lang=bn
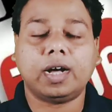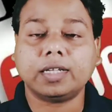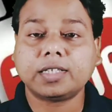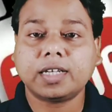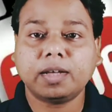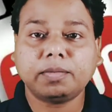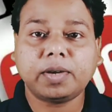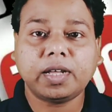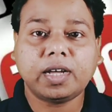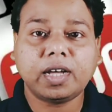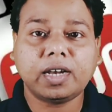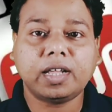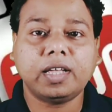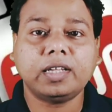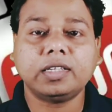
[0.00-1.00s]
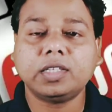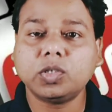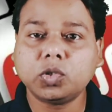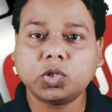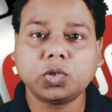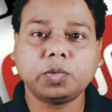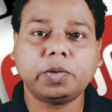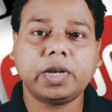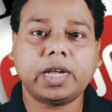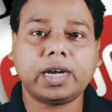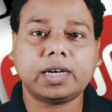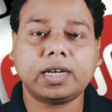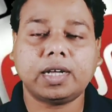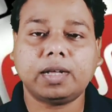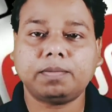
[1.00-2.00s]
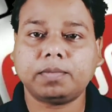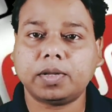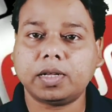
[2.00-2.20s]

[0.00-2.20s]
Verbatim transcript: আজকে আমরা এখানে ইউটিউবের একটা